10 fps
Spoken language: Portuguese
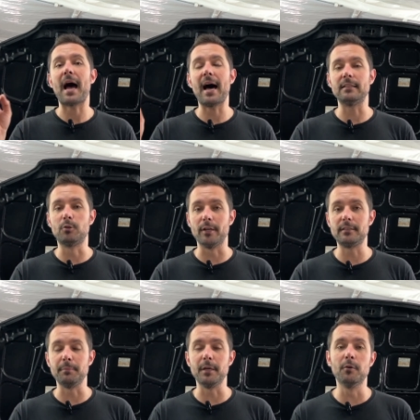a
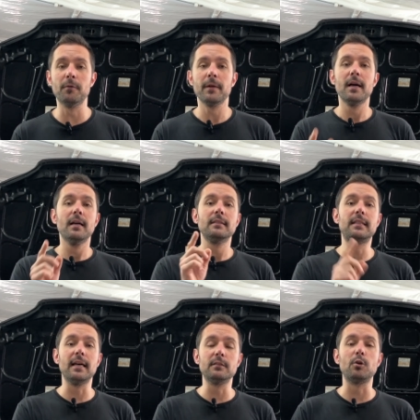2000
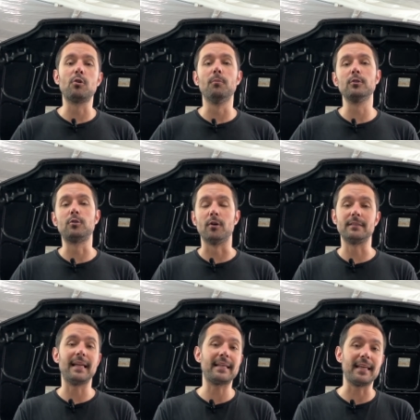tanto com o motor
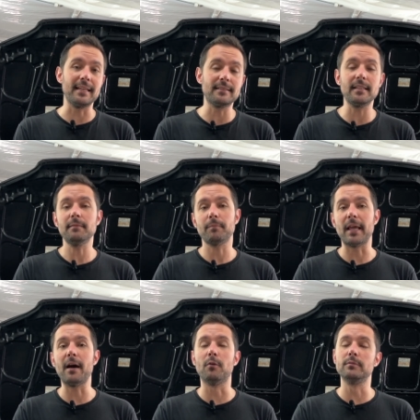D15,
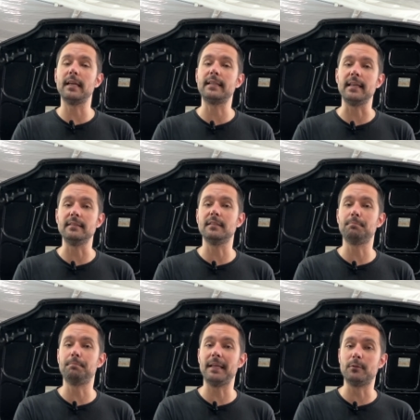né, um
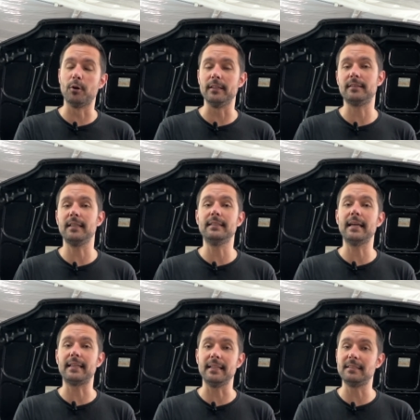D15B2 e
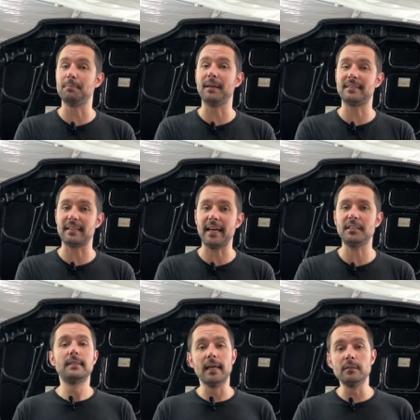
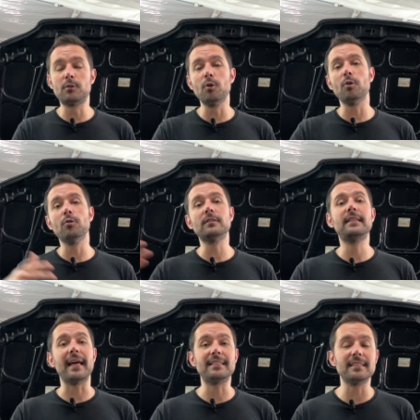D15B7, tanto os
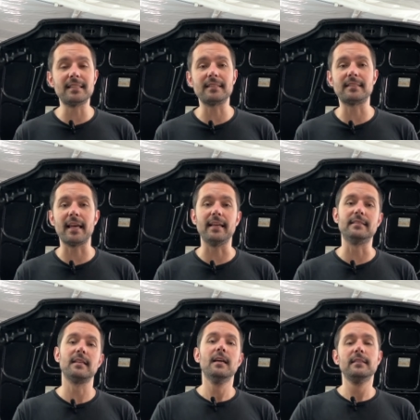
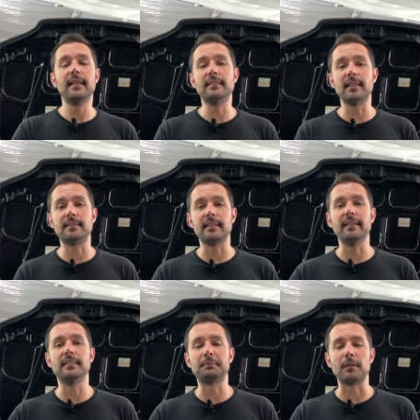D16,
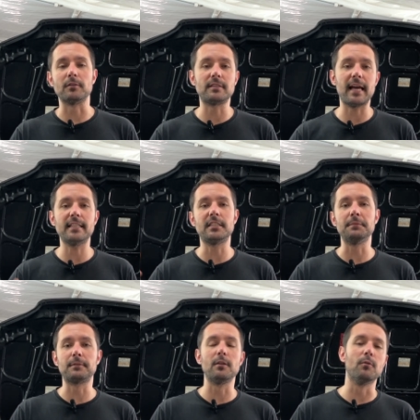D16Y7,
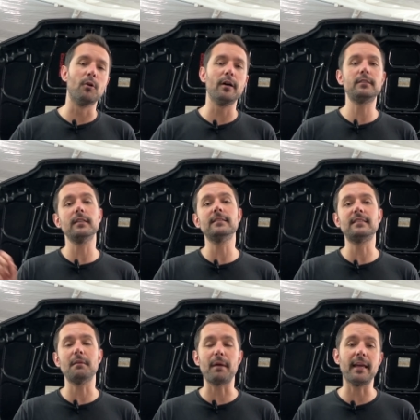Y8 e
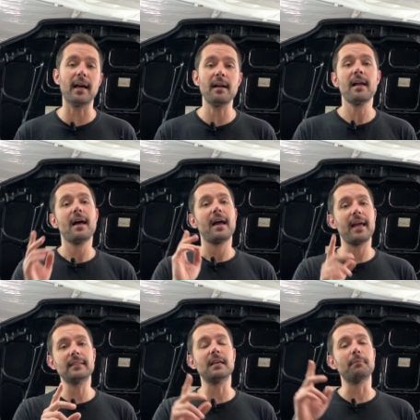Z6,
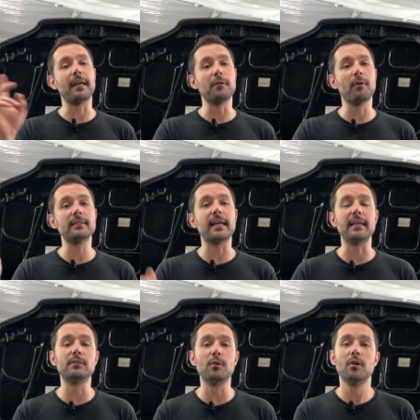e também um
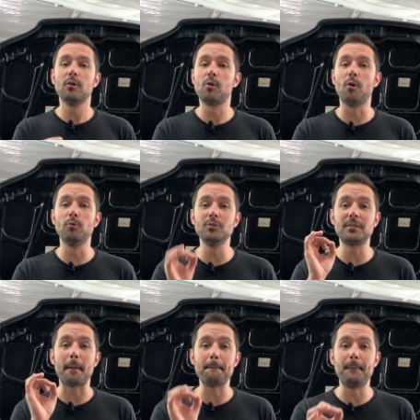adendo com os